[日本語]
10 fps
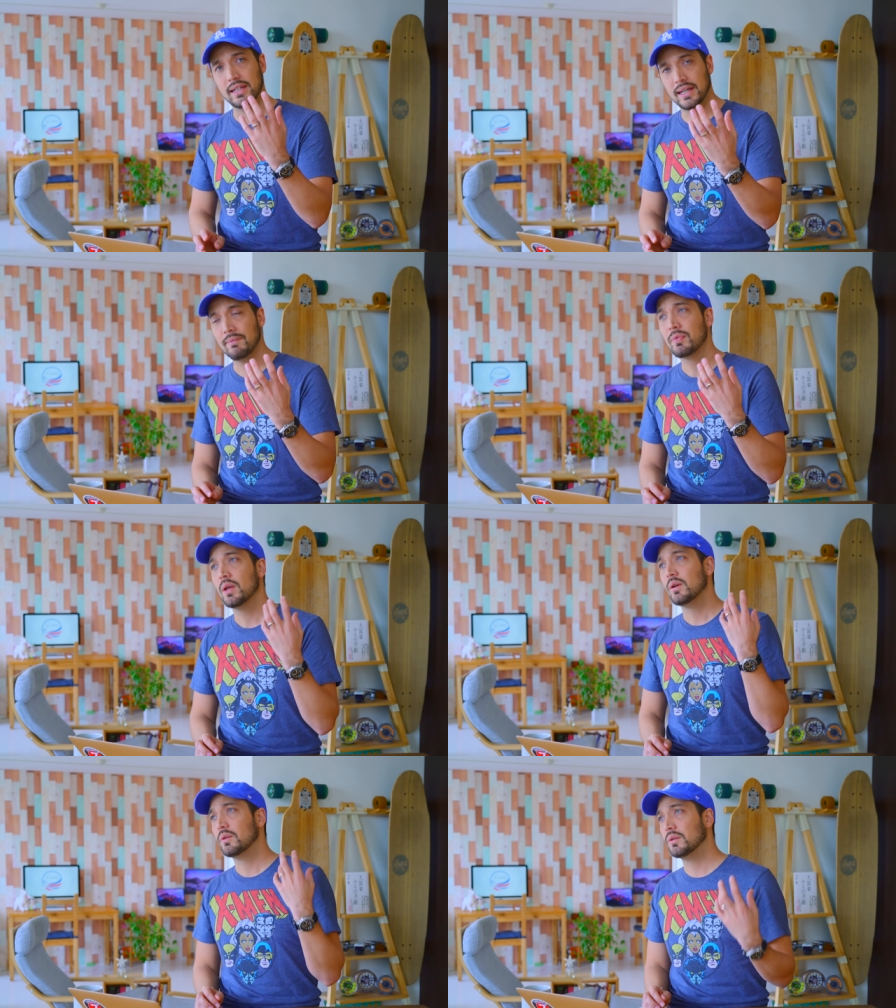でね、
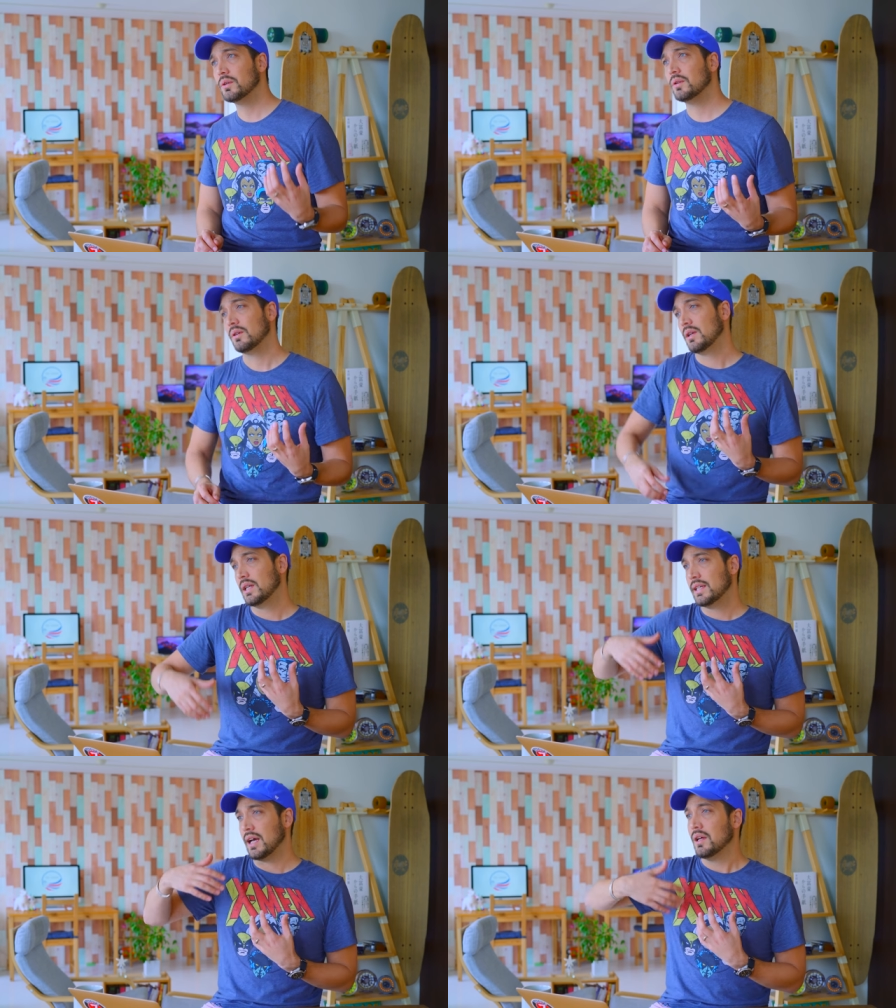この
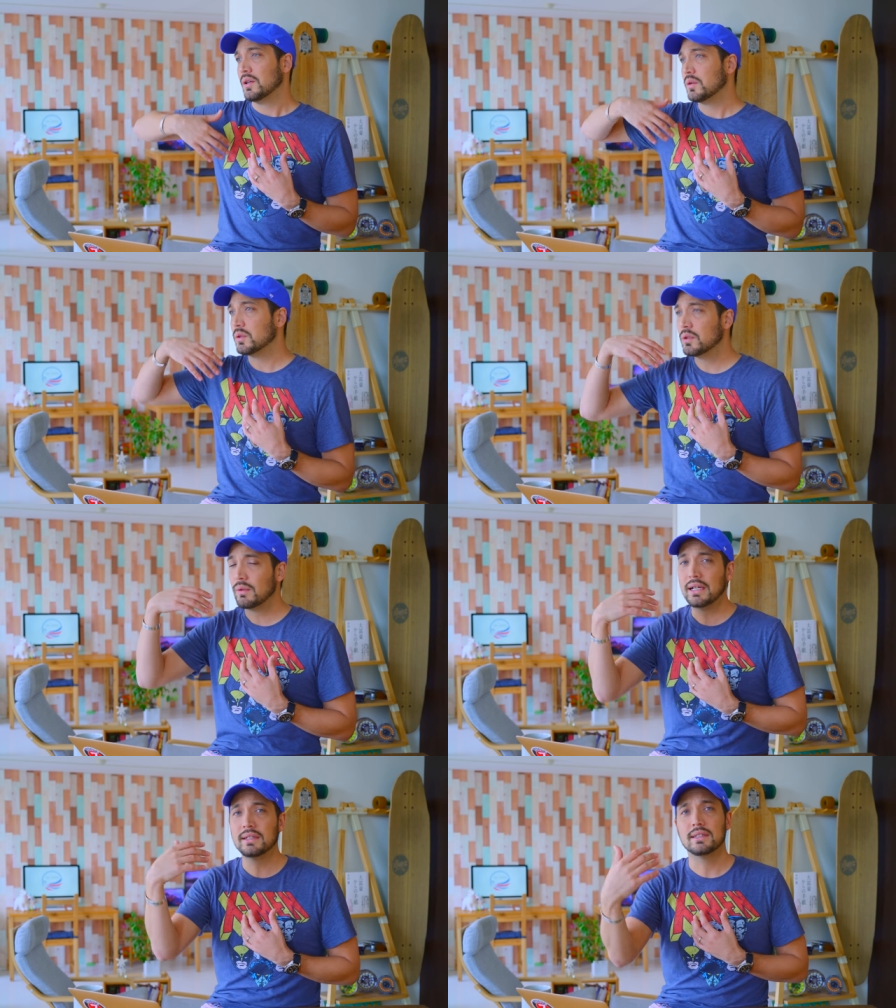いや
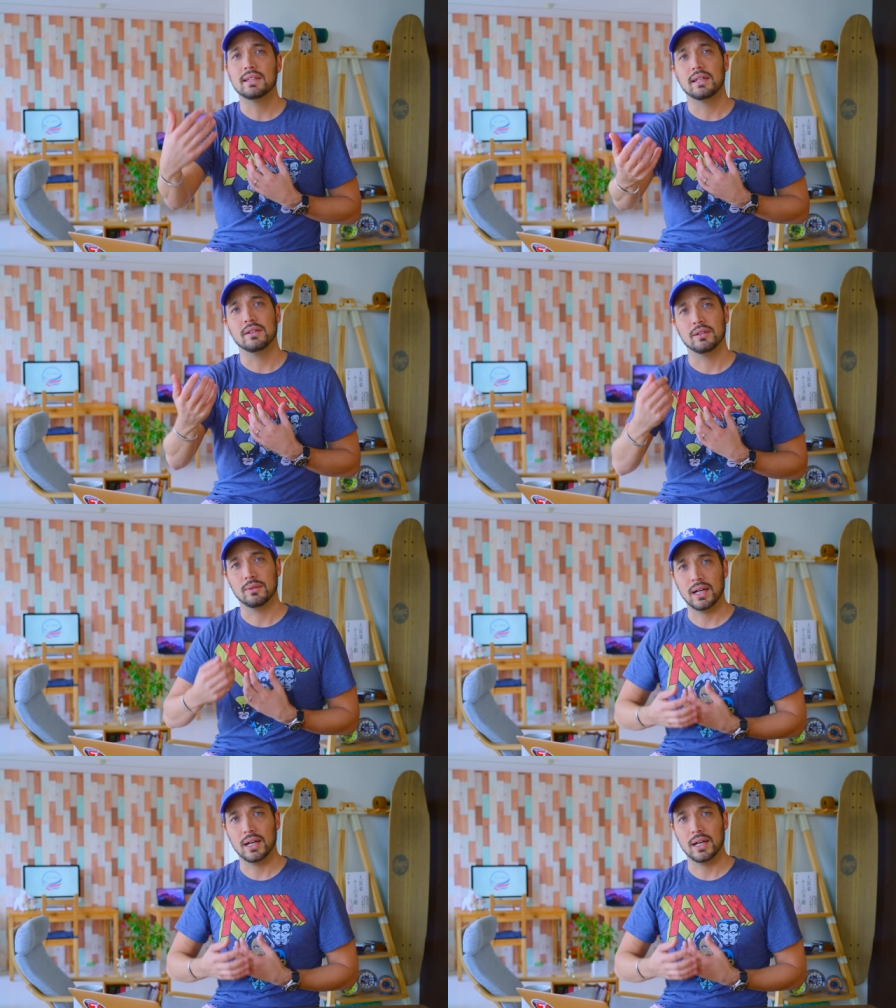断るっていうの